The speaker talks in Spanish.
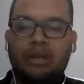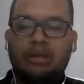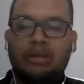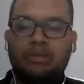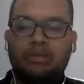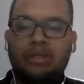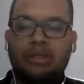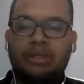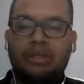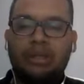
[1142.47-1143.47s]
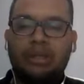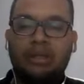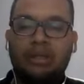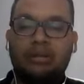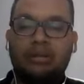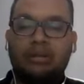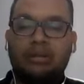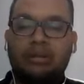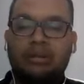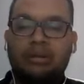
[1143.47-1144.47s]
y nutriente integral
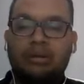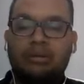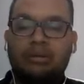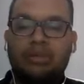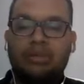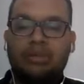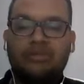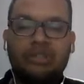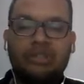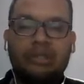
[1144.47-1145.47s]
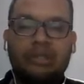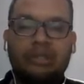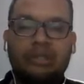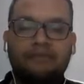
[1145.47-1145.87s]
para insuficiencia renal